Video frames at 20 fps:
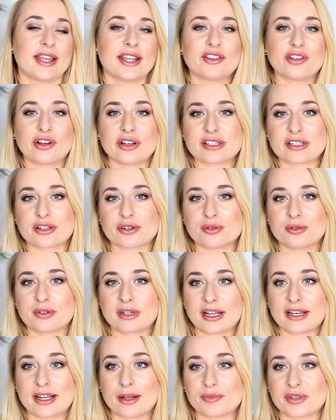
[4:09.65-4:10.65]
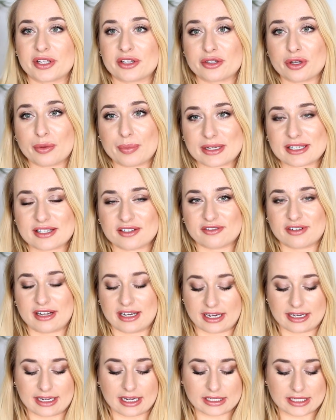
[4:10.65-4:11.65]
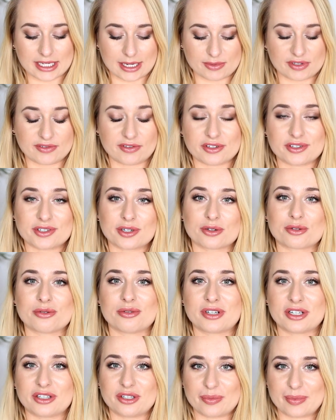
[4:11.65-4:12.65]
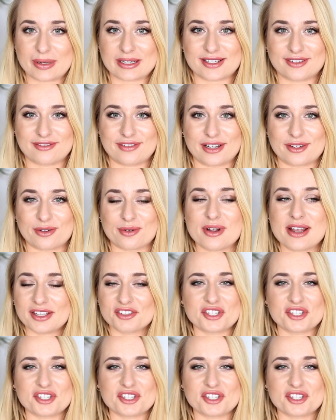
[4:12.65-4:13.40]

I to jest koszulka na mnie dopasowana. Ja chciałam stworzyć koszulkę dopasowaną.